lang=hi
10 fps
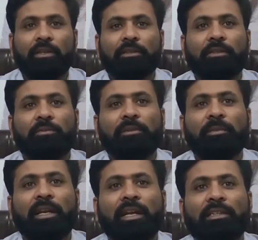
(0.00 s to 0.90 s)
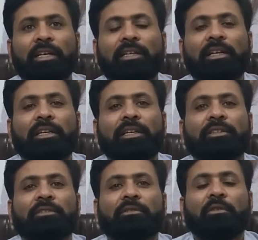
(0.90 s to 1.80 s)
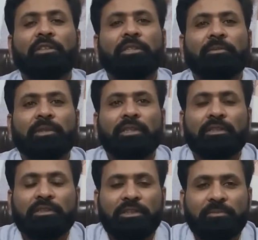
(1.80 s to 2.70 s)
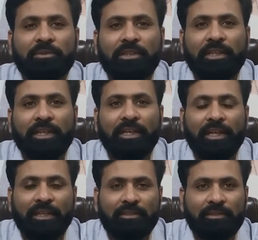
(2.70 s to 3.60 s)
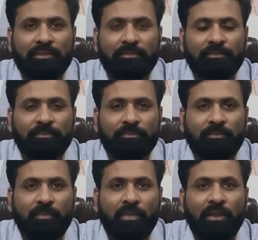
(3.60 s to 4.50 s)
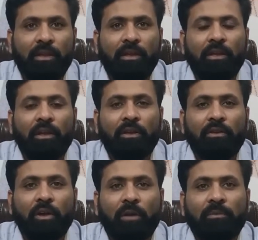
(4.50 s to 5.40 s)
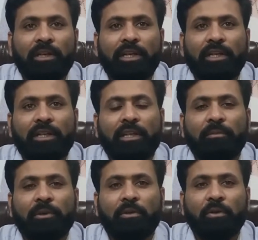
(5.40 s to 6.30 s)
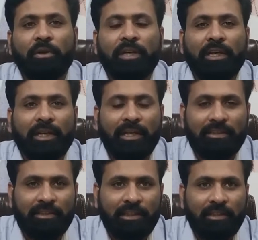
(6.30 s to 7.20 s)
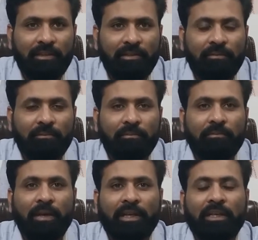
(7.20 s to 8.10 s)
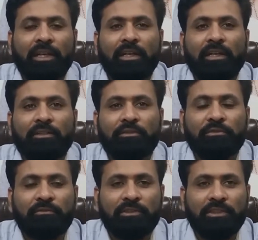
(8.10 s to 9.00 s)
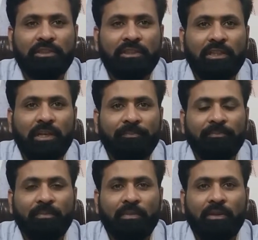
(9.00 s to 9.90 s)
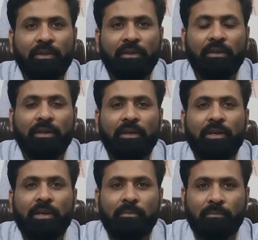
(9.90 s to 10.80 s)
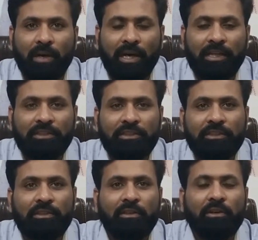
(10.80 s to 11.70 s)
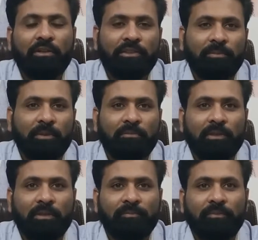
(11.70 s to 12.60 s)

सबसे पहले आता है टर्की स्कॉलरशिप शिप्स की इनटेक्स नॉर्मली टर्की की भी दो ही इंटेक्स हैं बाकी कंट्रीज़ और यूनिवर्सिटीज़ की तरह मार्च और सितंबर